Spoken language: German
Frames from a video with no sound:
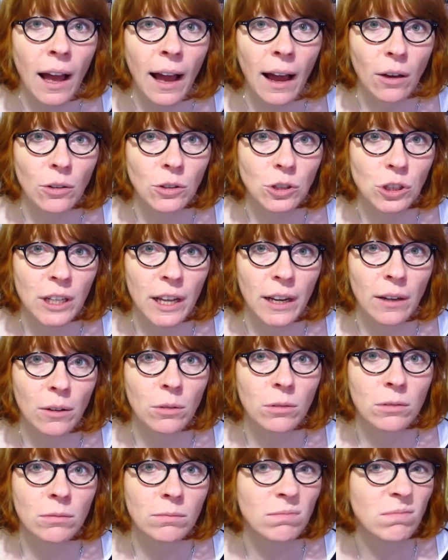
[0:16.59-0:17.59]

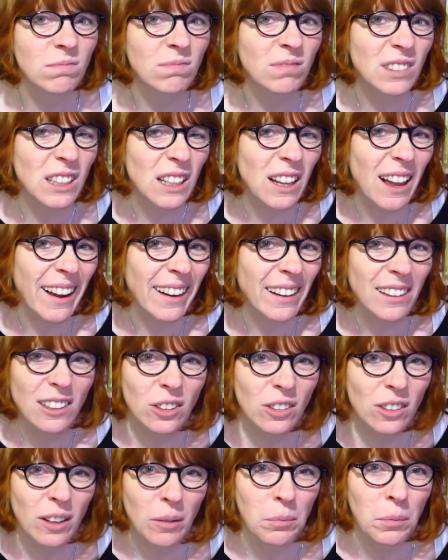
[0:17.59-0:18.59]
Ausstellung einen kleinen
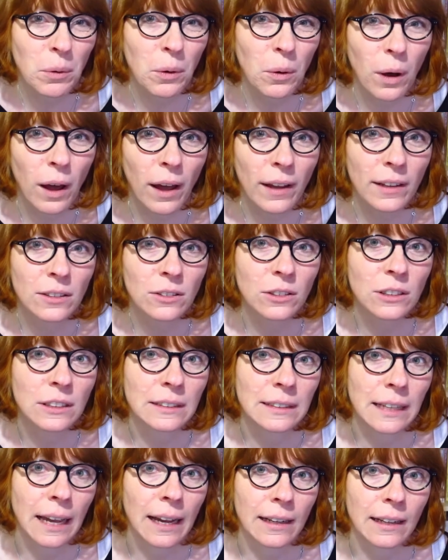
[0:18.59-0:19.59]
Zusammenbruch hatte und
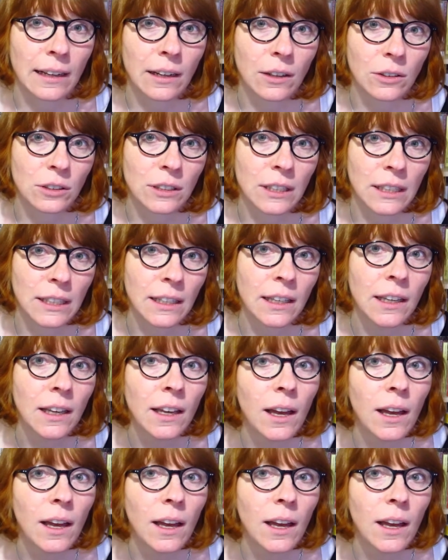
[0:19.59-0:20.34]
ins Krankenhaus ging.